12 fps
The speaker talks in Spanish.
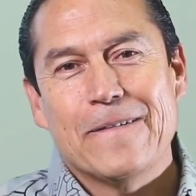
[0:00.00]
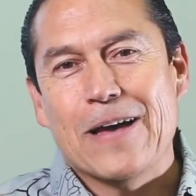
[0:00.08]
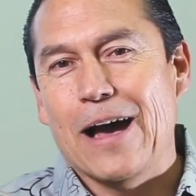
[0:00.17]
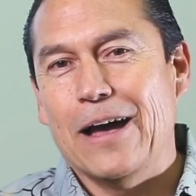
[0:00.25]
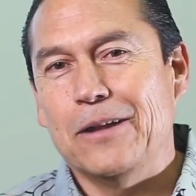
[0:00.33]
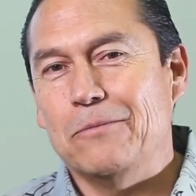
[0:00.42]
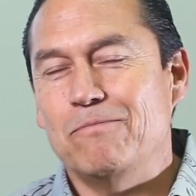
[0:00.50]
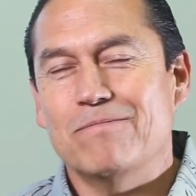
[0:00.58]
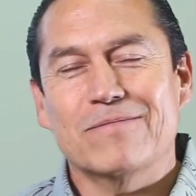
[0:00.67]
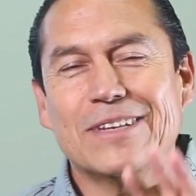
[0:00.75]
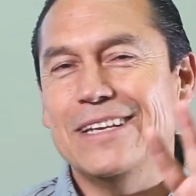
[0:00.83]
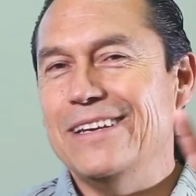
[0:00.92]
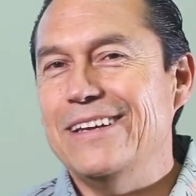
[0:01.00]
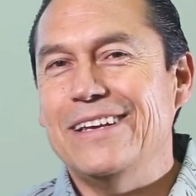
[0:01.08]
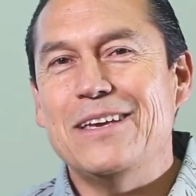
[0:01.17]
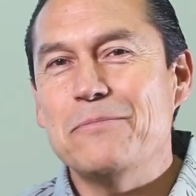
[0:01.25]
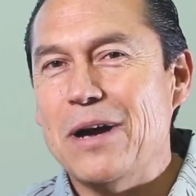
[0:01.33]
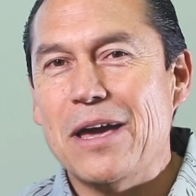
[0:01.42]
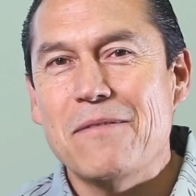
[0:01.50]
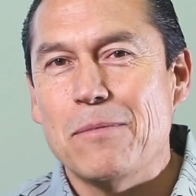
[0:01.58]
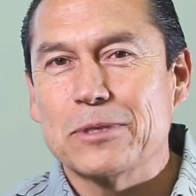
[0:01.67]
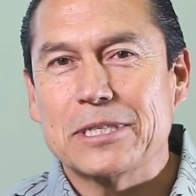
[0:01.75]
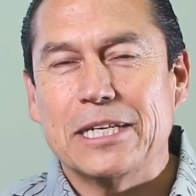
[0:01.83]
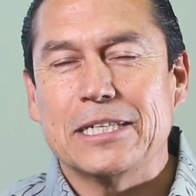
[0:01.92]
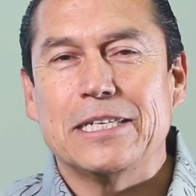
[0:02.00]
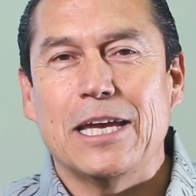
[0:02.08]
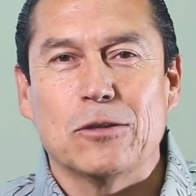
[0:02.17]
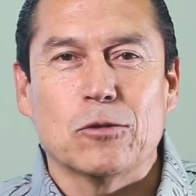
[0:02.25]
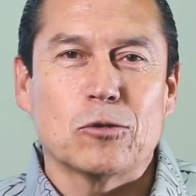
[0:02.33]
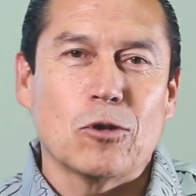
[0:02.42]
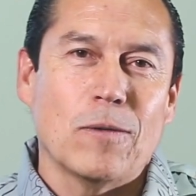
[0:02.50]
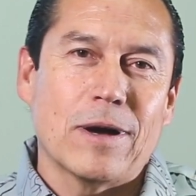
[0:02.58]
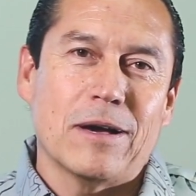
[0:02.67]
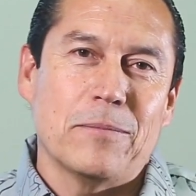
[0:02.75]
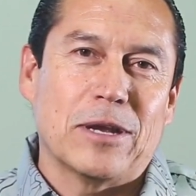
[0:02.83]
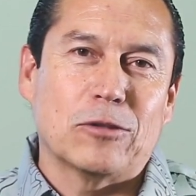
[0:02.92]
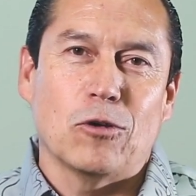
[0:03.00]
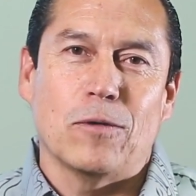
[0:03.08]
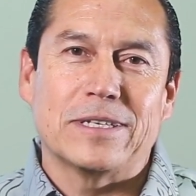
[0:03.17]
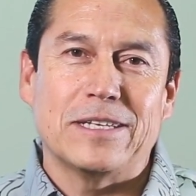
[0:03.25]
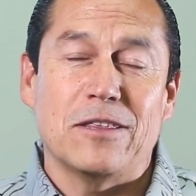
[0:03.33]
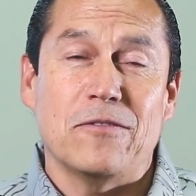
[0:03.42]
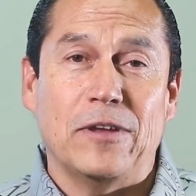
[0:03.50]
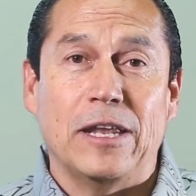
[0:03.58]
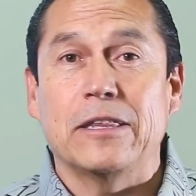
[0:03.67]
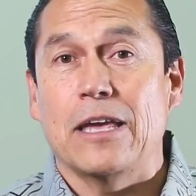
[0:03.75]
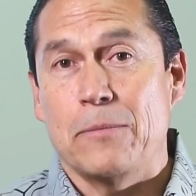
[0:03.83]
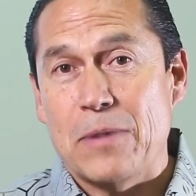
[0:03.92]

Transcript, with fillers: Ah, íbamos creciendo, todo va a cambiar, todo va a ser diferente.